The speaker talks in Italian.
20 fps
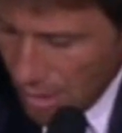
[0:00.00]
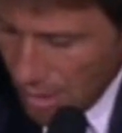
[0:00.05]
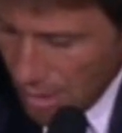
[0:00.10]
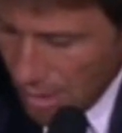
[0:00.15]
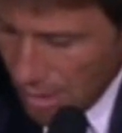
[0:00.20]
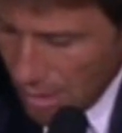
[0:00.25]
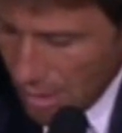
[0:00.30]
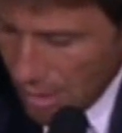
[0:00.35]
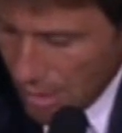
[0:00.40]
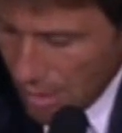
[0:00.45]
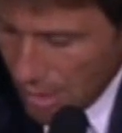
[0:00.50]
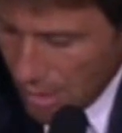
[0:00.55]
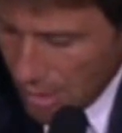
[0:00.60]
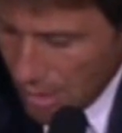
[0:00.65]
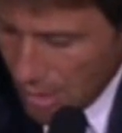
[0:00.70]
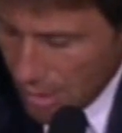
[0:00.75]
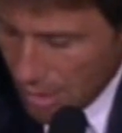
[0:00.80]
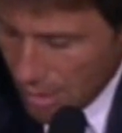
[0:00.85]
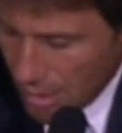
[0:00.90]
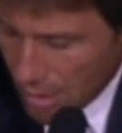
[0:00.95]

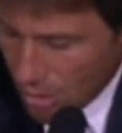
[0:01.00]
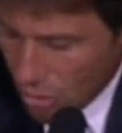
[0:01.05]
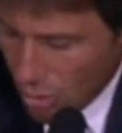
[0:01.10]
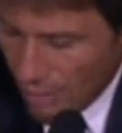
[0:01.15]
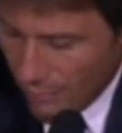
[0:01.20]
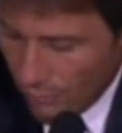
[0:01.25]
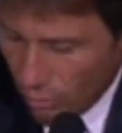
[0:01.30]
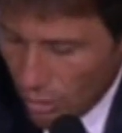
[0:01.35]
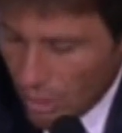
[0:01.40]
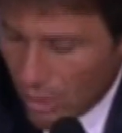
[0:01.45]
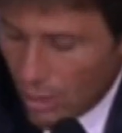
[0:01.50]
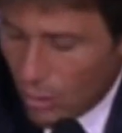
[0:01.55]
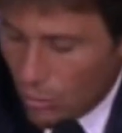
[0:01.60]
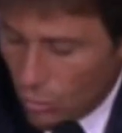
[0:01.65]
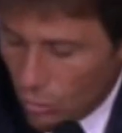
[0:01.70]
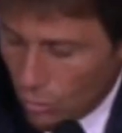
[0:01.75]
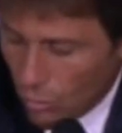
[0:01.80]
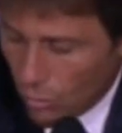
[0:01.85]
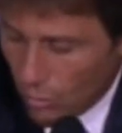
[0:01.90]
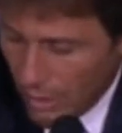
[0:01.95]
eh, con la voglia
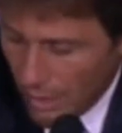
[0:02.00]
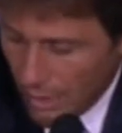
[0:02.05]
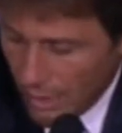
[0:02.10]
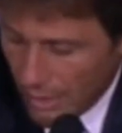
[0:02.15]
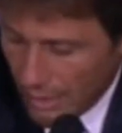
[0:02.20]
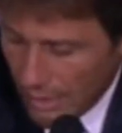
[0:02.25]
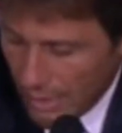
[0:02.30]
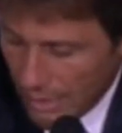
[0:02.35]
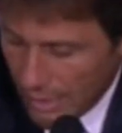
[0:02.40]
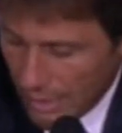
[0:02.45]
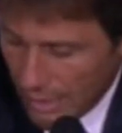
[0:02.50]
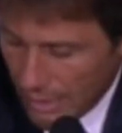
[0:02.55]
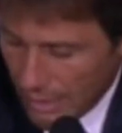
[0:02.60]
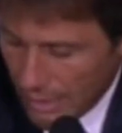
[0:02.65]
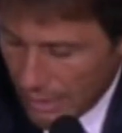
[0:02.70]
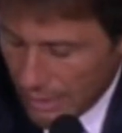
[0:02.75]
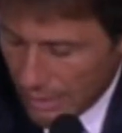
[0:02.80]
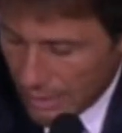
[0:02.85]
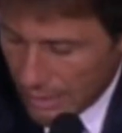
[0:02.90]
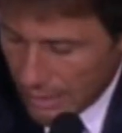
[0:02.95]
comunque
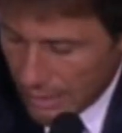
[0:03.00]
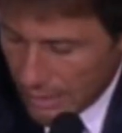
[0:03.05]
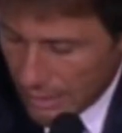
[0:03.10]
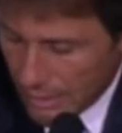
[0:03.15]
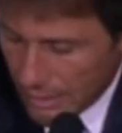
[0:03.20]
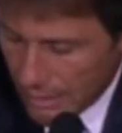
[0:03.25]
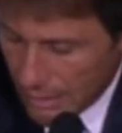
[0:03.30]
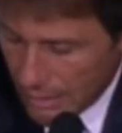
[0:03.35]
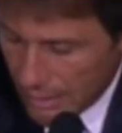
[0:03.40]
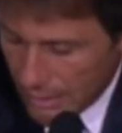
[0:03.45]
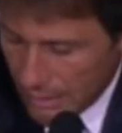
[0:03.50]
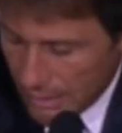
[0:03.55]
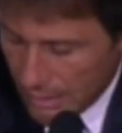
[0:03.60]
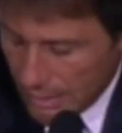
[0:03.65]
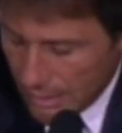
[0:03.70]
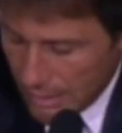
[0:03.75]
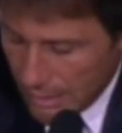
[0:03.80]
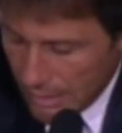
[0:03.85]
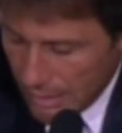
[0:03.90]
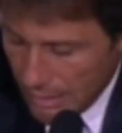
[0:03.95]
della,
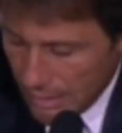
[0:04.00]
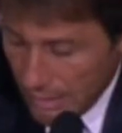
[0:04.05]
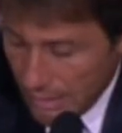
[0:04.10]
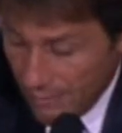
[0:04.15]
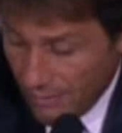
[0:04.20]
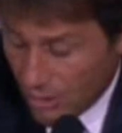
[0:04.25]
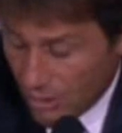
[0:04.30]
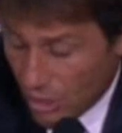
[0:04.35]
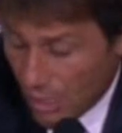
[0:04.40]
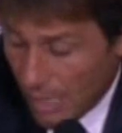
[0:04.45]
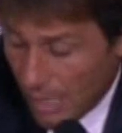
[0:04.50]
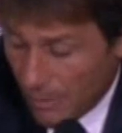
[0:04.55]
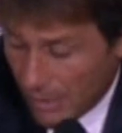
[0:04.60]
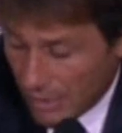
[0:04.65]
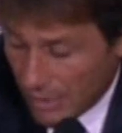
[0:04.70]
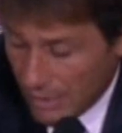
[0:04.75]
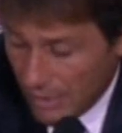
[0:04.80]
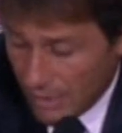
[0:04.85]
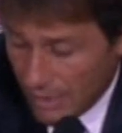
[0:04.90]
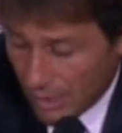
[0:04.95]
di vincere la
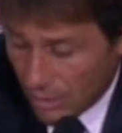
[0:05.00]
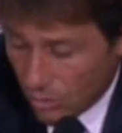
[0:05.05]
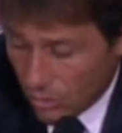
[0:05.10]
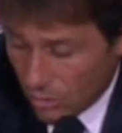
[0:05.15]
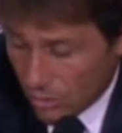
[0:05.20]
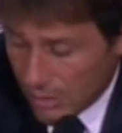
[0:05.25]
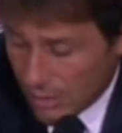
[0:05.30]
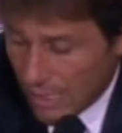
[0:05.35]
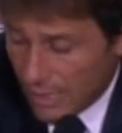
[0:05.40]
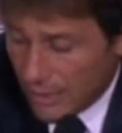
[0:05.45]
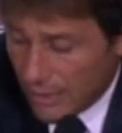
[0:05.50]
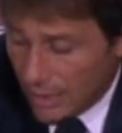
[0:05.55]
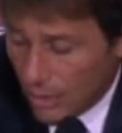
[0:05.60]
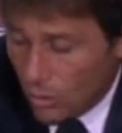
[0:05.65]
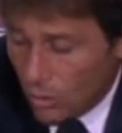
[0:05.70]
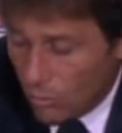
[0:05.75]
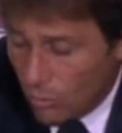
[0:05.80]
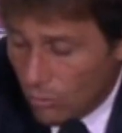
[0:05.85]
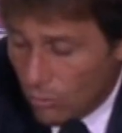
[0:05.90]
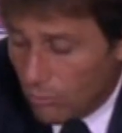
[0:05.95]
partita nonostante
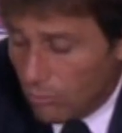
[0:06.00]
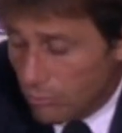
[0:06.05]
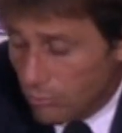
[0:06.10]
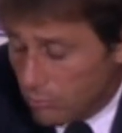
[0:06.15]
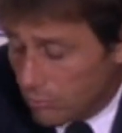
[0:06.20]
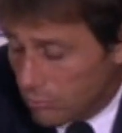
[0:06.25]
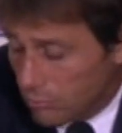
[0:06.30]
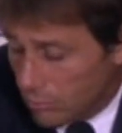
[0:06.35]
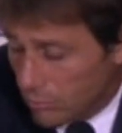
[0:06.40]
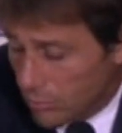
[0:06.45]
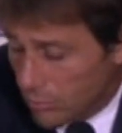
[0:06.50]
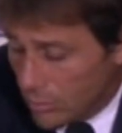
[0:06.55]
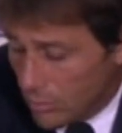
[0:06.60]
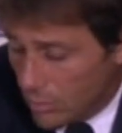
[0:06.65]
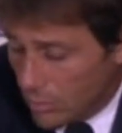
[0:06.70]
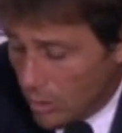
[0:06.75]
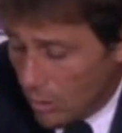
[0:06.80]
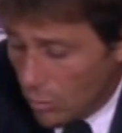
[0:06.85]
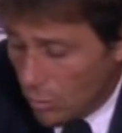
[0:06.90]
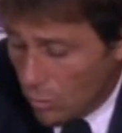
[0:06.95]
com,
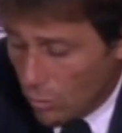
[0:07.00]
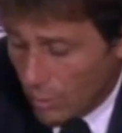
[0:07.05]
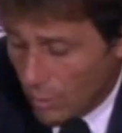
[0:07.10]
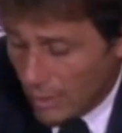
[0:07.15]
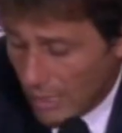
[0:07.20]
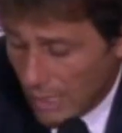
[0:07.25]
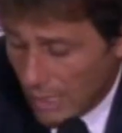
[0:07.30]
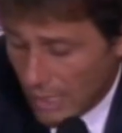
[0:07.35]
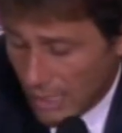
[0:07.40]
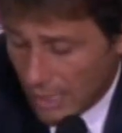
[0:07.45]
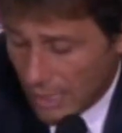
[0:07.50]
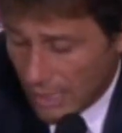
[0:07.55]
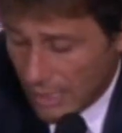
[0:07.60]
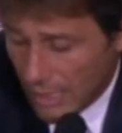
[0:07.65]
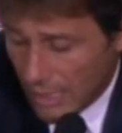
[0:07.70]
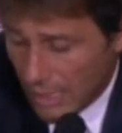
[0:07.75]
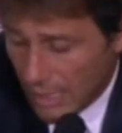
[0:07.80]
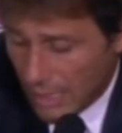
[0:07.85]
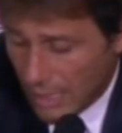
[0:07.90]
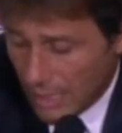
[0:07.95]
comunque delle,
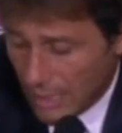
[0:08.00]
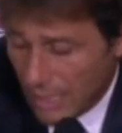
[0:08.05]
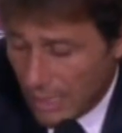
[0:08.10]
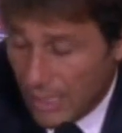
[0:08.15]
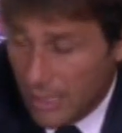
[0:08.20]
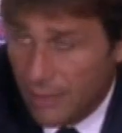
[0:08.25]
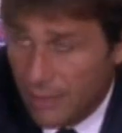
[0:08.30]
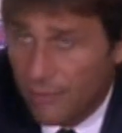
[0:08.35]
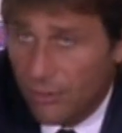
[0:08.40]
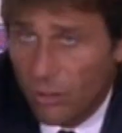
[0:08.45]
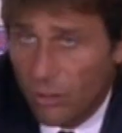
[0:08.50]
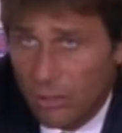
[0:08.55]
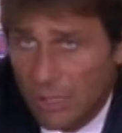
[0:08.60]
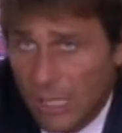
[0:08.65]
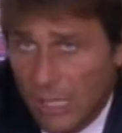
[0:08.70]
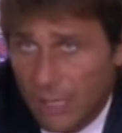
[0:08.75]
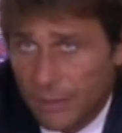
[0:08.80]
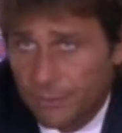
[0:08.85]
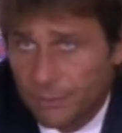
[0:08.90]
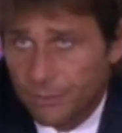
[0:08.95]
delle, delle
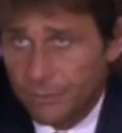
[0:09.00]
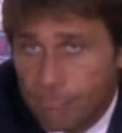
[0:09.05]
difficoltà.